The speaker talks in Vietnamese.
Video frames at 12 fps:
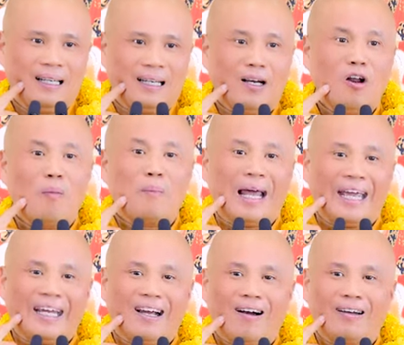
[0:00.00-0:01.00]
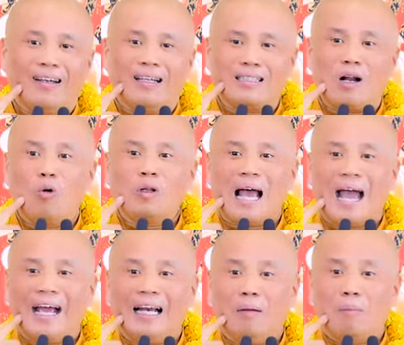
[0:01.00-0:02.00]
Đến hôm nay gần như là sáu
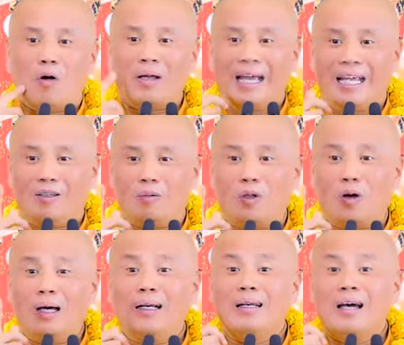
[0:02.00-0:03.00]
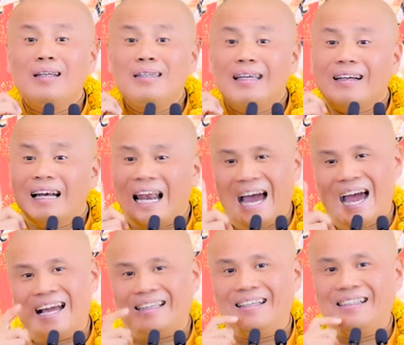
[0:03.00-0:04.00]
tháng là mỗi ngày chúng tôi ít nhất là
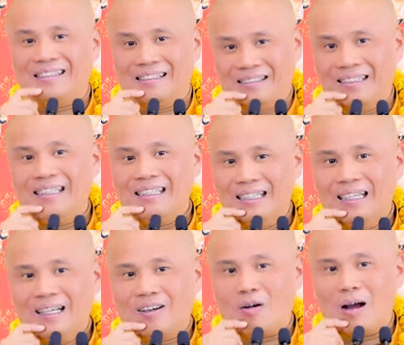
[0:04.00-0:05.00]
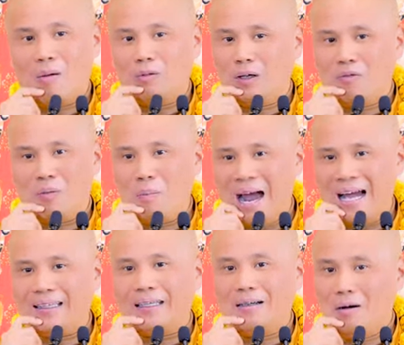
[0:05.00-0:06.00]
hai tiếng rưỡi, còn không thì phải ba
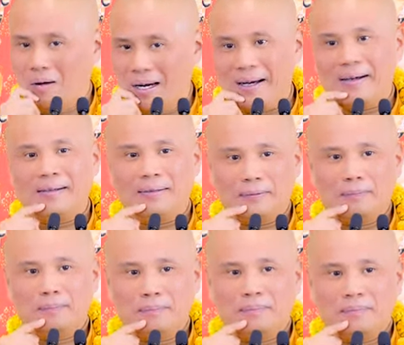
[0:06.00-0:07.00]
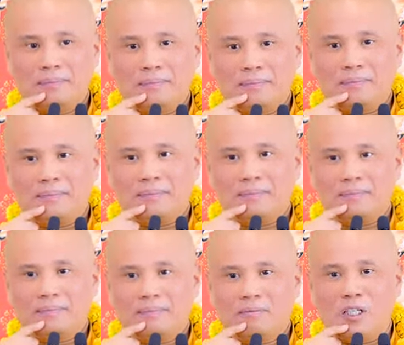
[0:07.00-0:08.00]
tiếng hoặc hơn.
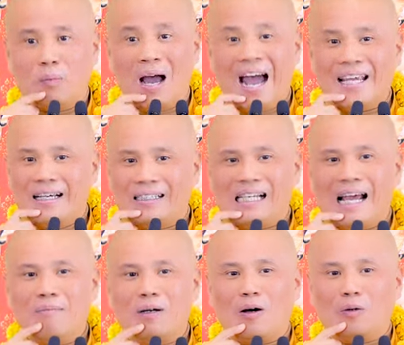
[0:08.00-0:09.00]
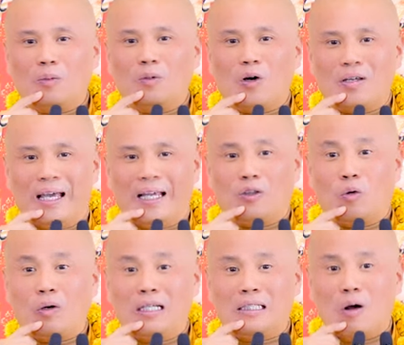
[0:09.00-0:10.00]
Vì hai giờ sáng bắt đầu chúng tôi dậy tu
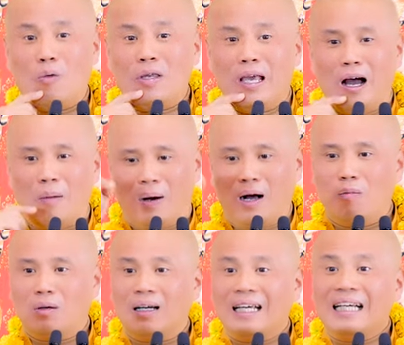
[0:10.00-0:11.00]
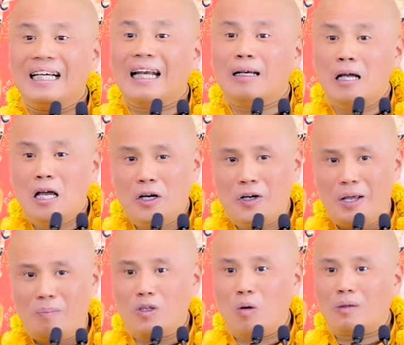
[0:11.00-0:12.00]
đến sáu giờ mà không có cái cách
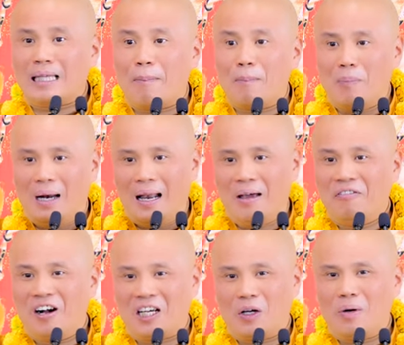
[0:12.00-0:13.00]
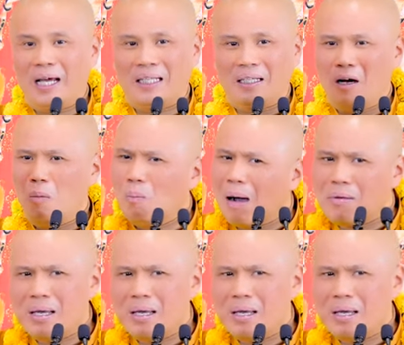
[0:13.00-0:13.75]
niệm trong tâm mà lễ Phật kiểu này thì không bao